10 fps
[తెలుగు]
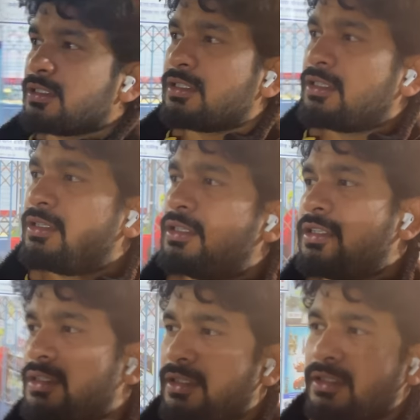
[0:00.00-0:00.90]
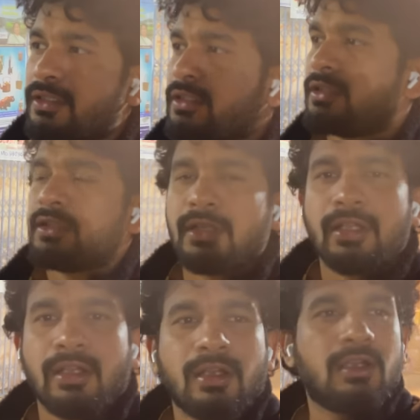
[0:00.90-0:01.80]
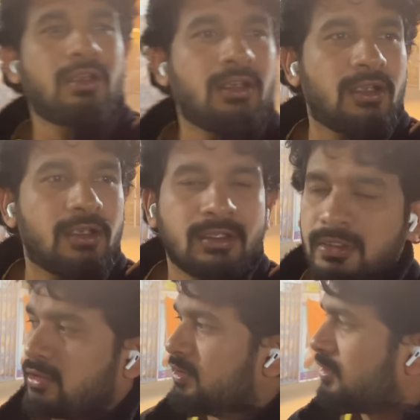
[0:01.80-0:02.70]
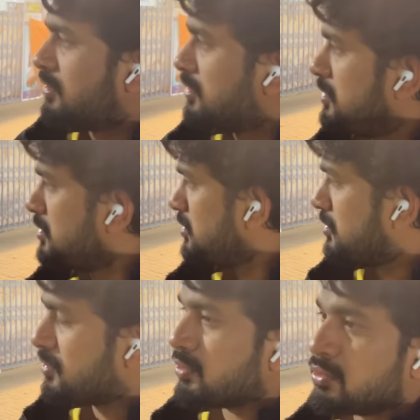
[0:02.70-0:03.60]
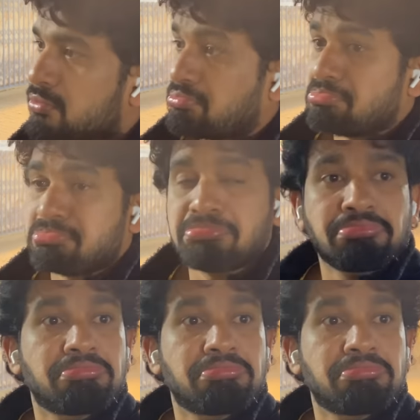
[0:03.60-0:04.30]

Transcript: డార్జిలింగ్లో ఉంది దాదాపు ఒక ఫైవ్ టు సిక్స్ ప్లేసెస్లో ఇలాంటి మాల్ రోడ్స్ అయితే